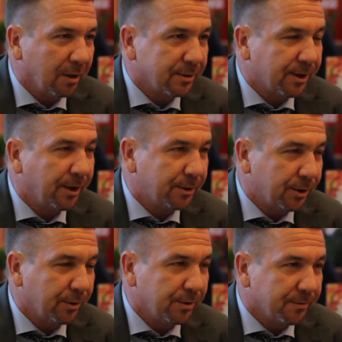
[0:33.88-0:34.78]

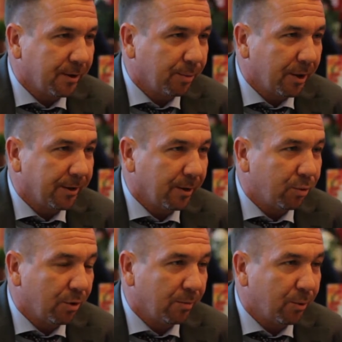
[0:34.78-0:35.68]
скорректировать свои планы
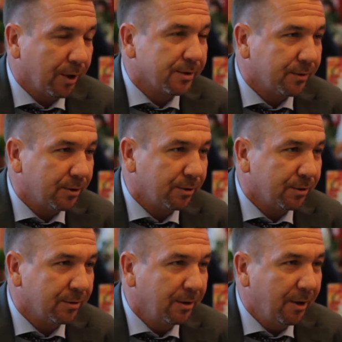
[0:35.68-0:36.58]
по, по
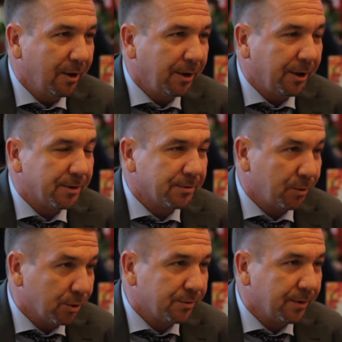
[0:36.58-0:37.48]
развитию кризис
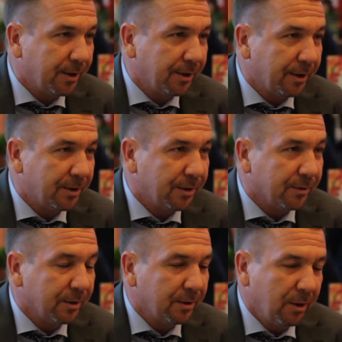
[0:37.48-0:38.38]
внес свои
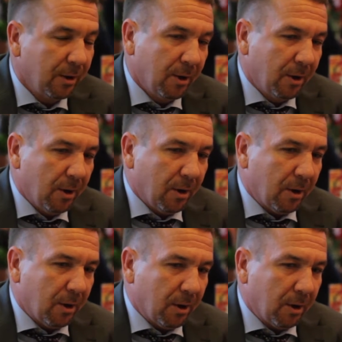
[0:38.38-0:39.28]
коррективы.
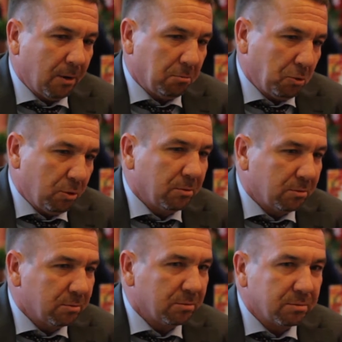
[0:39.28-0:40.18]
А,
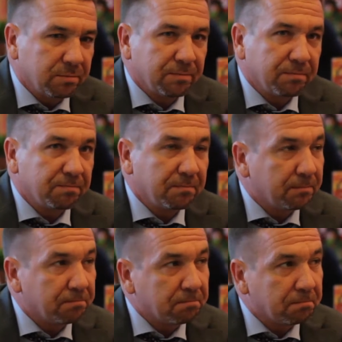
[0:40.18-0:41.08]
но,
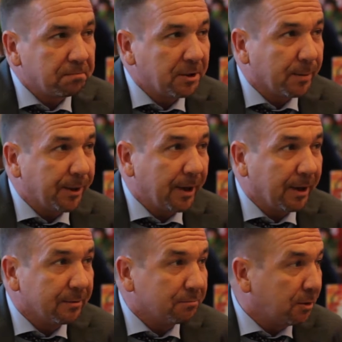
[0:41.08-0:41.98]
ну,
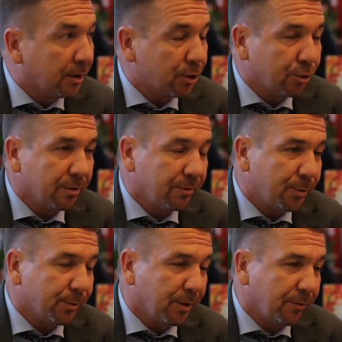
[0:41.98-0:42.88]
несмотря ни на что, в
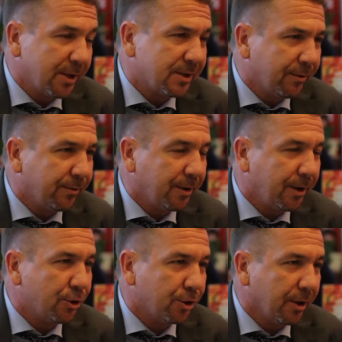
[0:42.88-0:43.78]
общем-то, 20 кофеин,
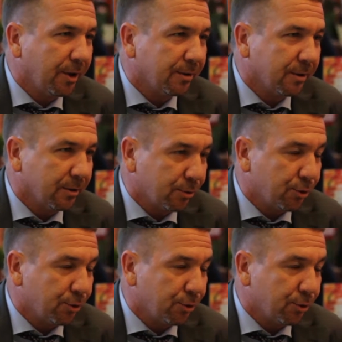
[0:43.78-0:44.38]
я считаю, это